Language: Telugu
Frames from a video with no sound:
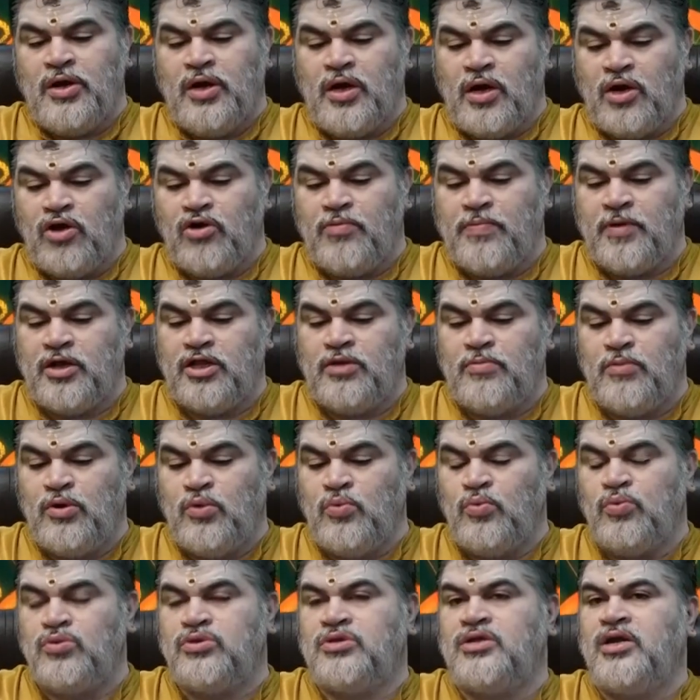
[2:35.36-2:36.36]
నాలుగు
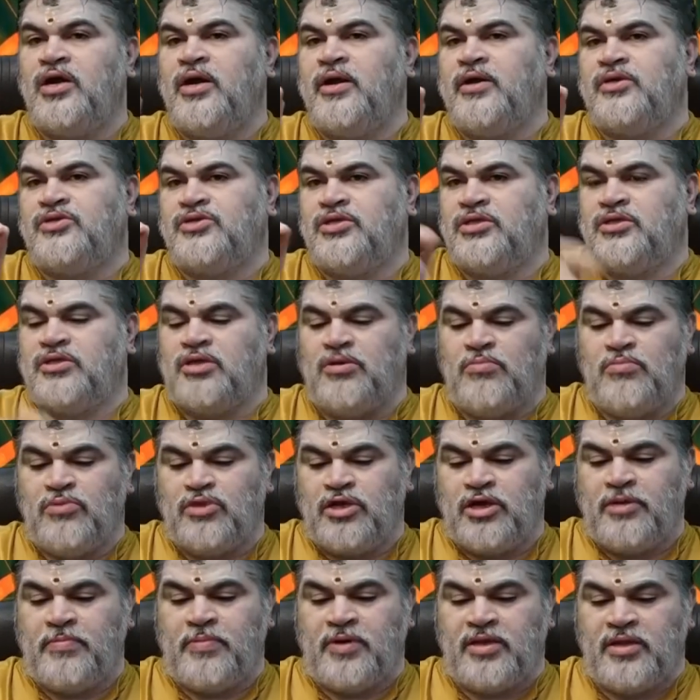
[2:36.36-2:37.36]
పదములు ఉత్తర నక్షత్రం
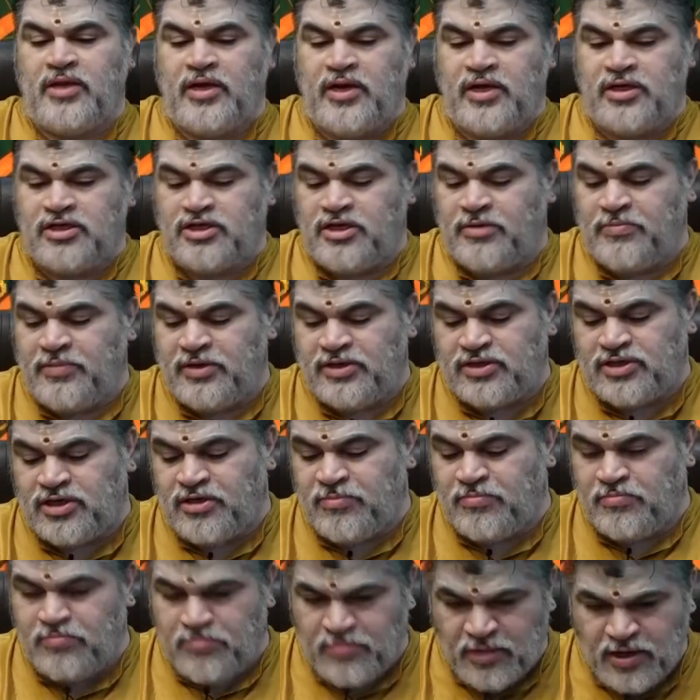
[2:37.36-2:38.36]
మొదటి పదానికి
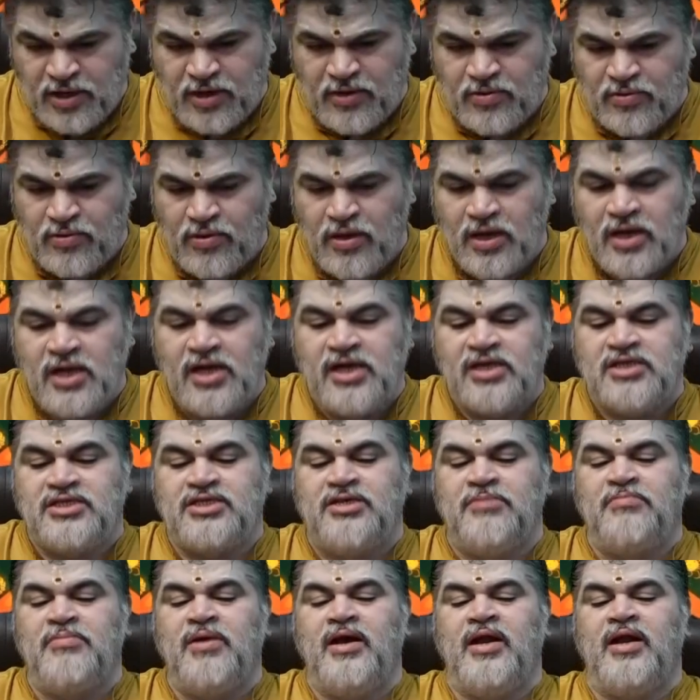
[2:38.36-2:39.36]
జన్మించిన మీరు
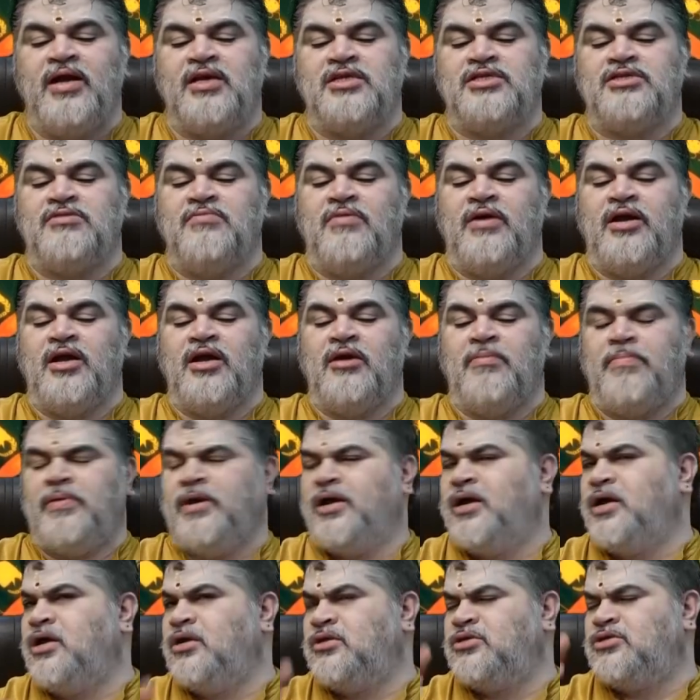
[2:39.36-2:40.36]
సింహరాశి వారిగా
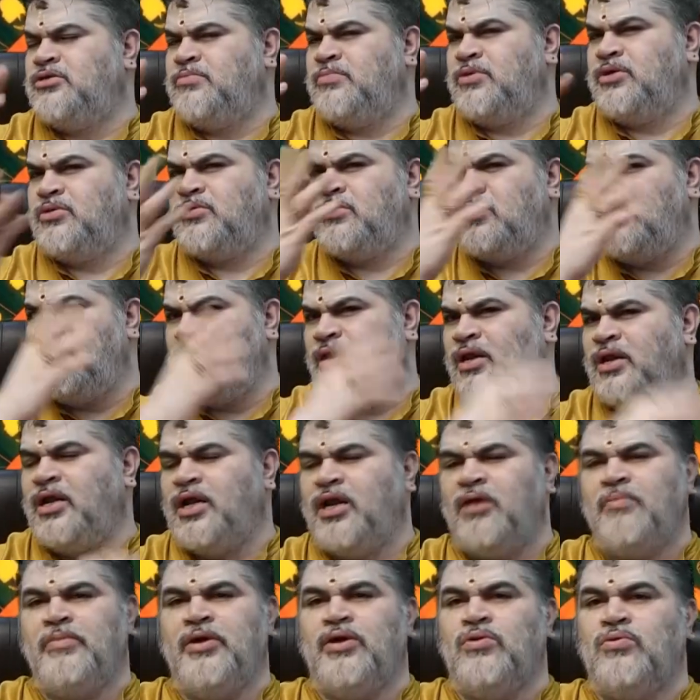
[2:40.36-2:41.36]
పరిగణించబడుతున్నారు ఈ
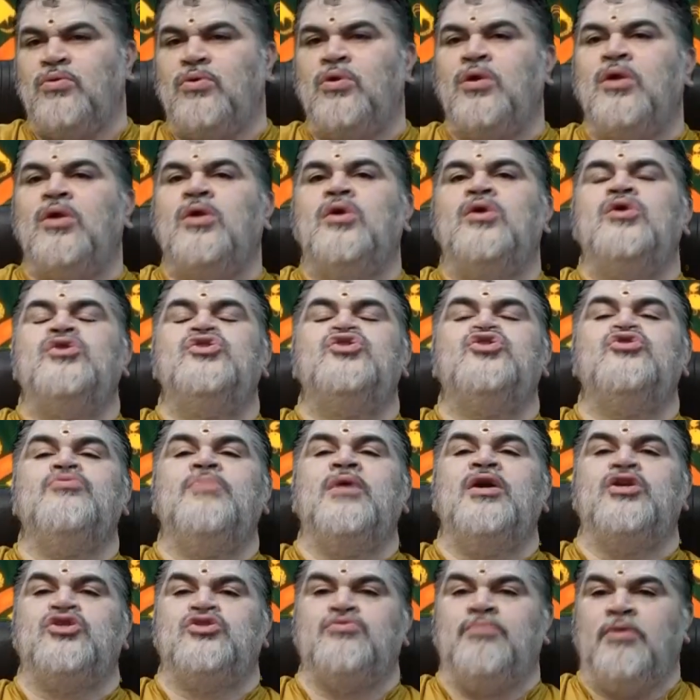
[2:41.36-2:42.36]
నెల మీకు
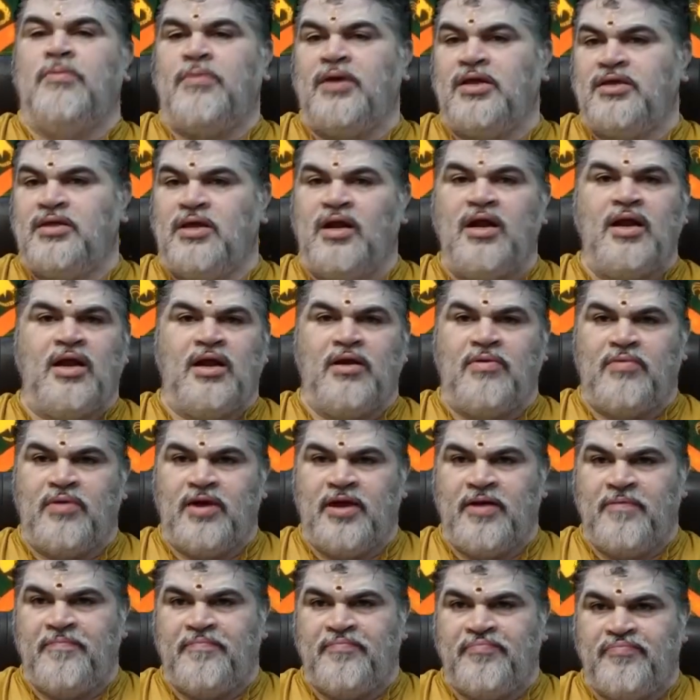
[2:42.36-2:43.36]
శుభాశుభ ఫలితాలు ఇలా
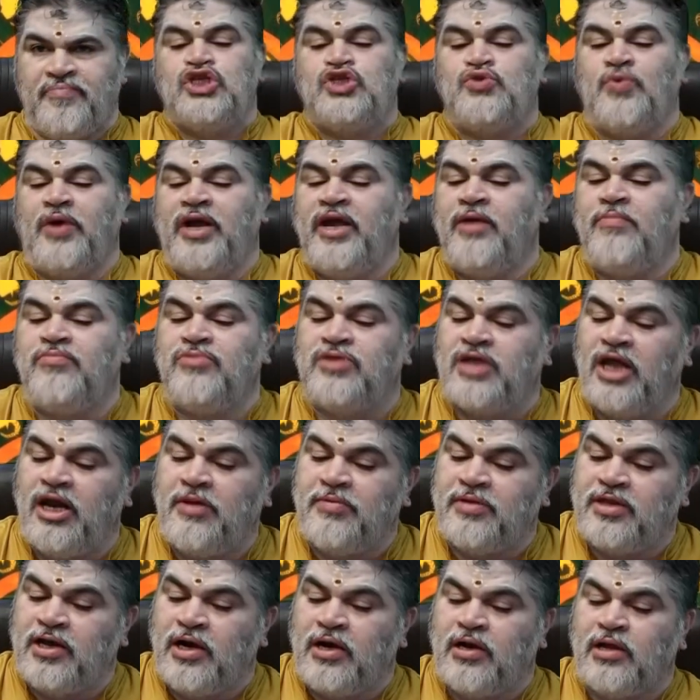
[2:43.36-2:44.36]
ఉన్నాయి స్వయం
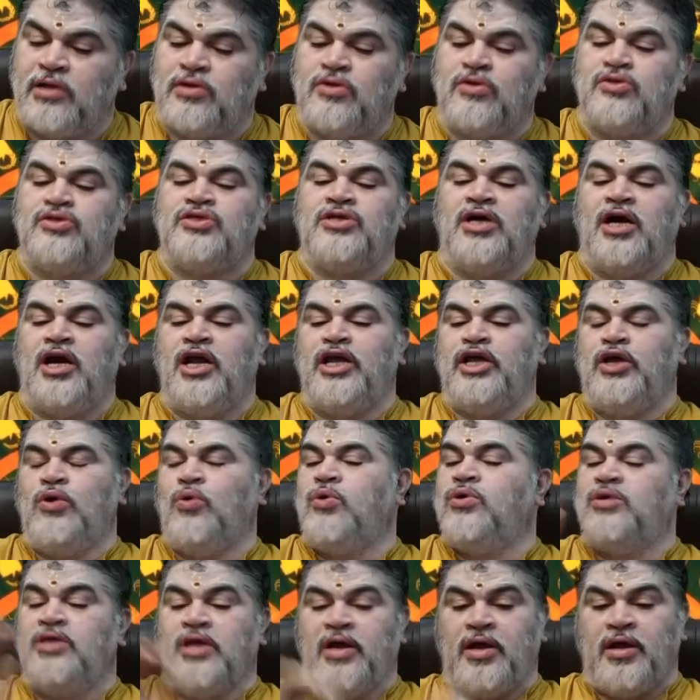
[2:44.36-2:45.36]
తెలివితేటలతో చాలా
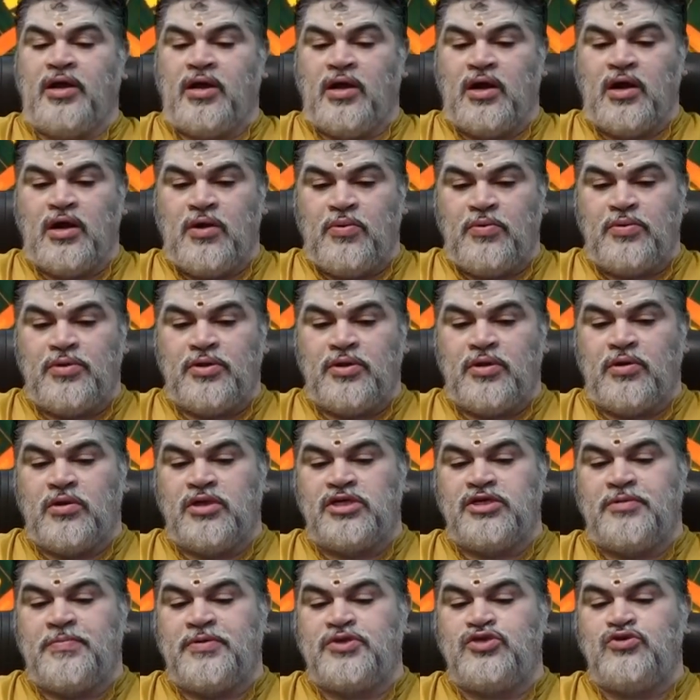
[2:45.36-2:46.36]
యోగదాయకంగా ఉంటుందని
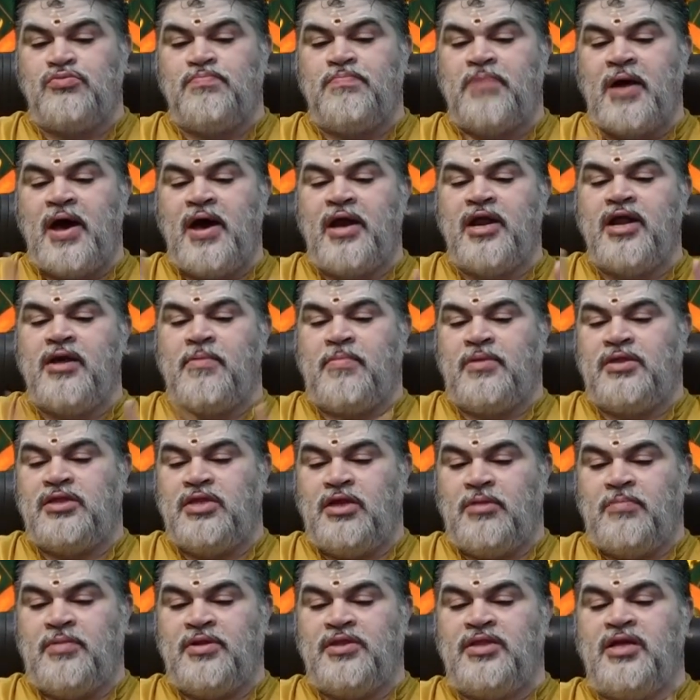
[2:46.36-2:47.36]
కూడా చెప్పచ్చు భార్య
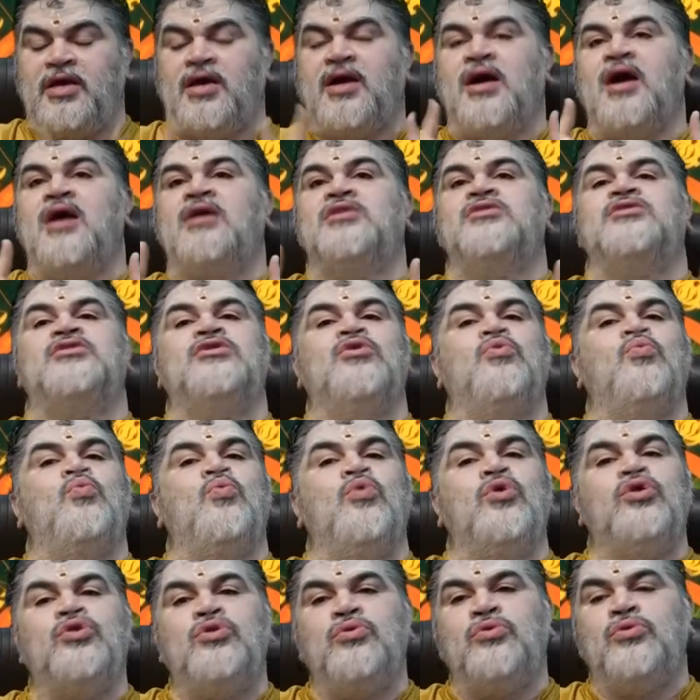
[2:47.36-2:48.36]
బద్దల మధ్య కాస్త
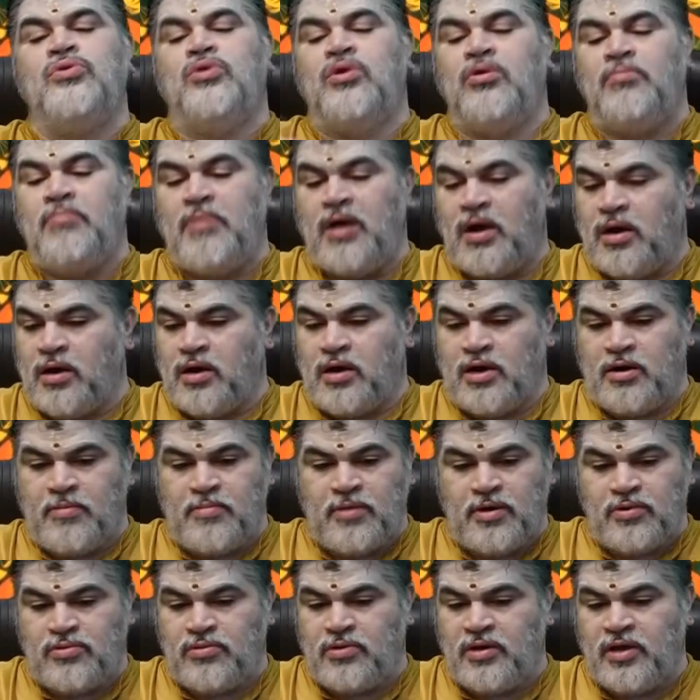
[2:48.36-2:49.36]
ఒడిదుడుకులు బాగా
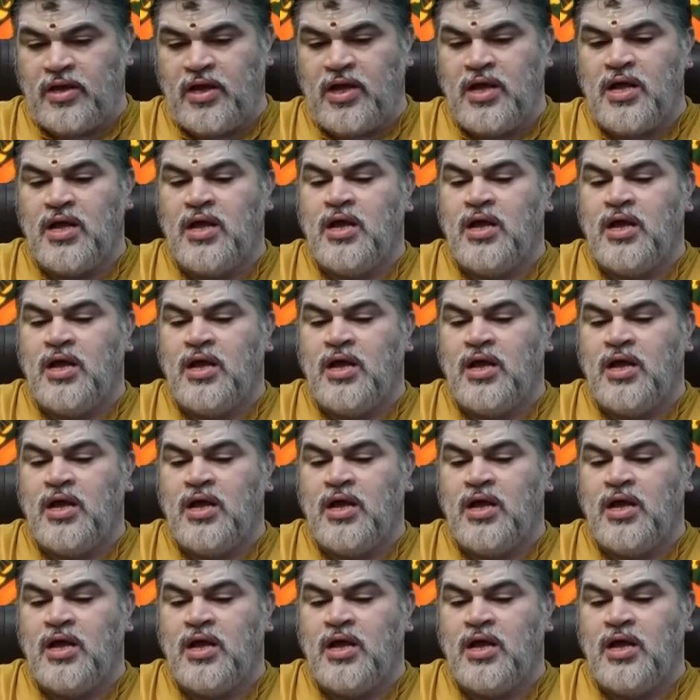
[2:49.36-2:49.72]
కనబడుతున్నాయి